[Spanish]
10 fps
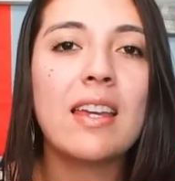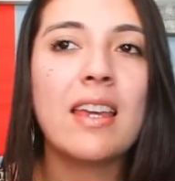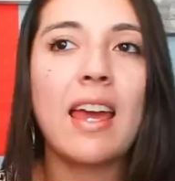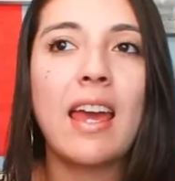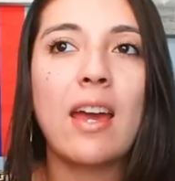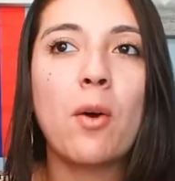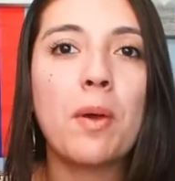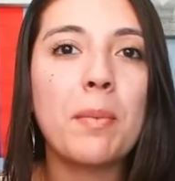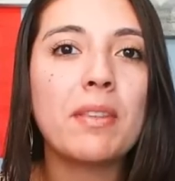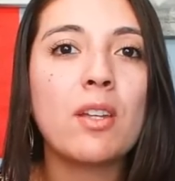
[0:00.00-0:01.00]
que
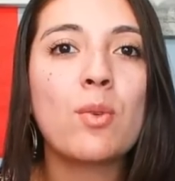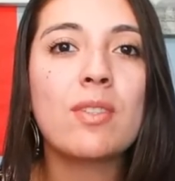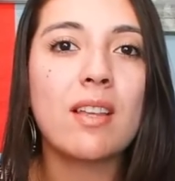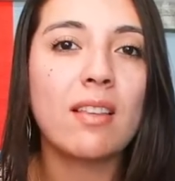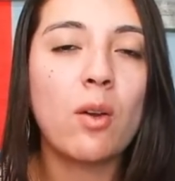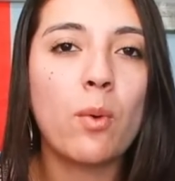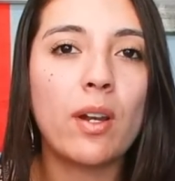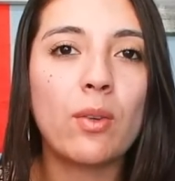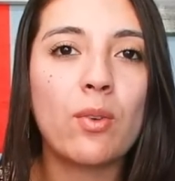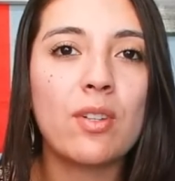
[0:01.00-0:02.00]
obviamente no están de
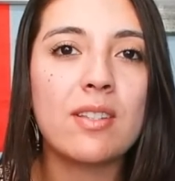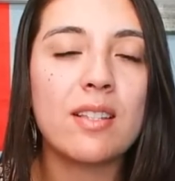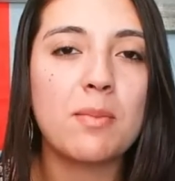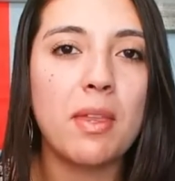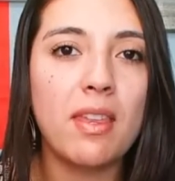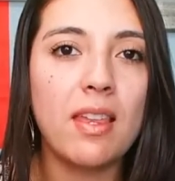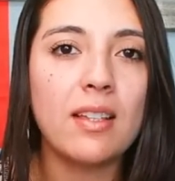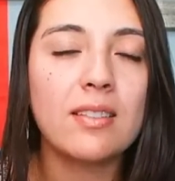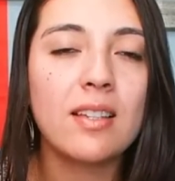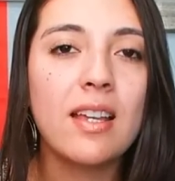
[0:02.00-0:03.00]
acuerdo con estas
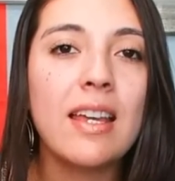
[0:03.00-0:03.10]
medidas.